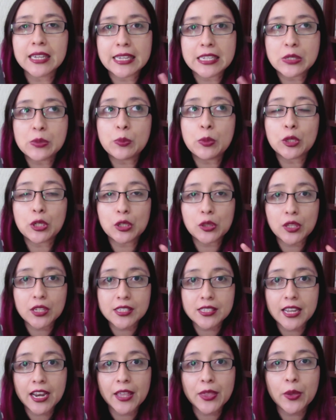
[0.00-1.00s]
que es un poquito
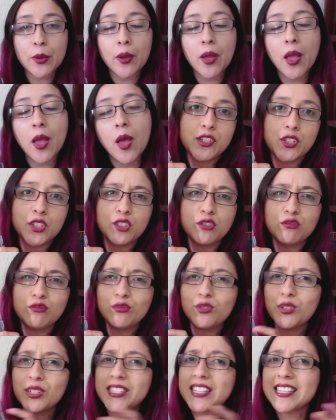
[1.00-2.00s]
extraño
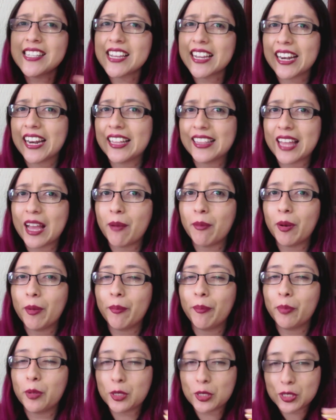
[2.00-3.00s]
no es desagradable,
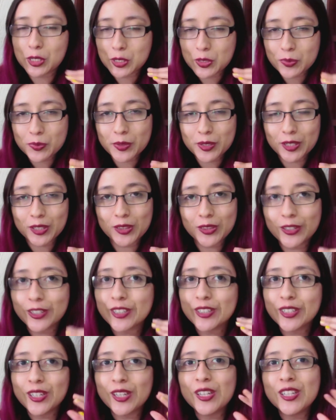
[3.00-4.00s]
pero si es un
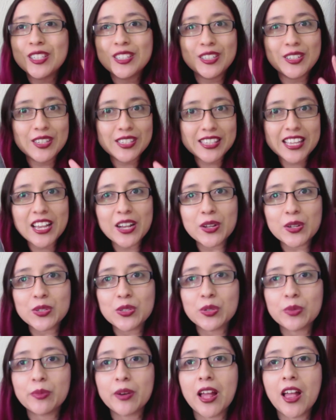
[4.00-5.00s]
poquito, si no estás
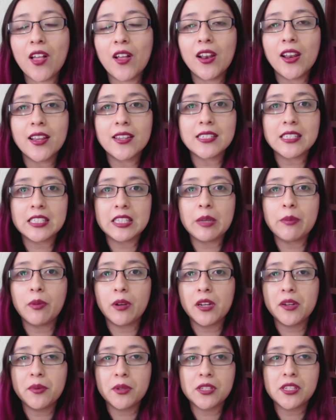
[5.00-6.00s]
acostumbrado a leer este tipo
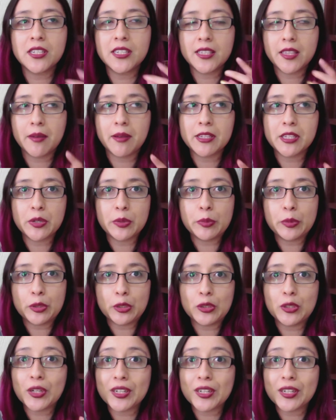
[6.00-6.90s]
de libros, sí te va a hacer un poquito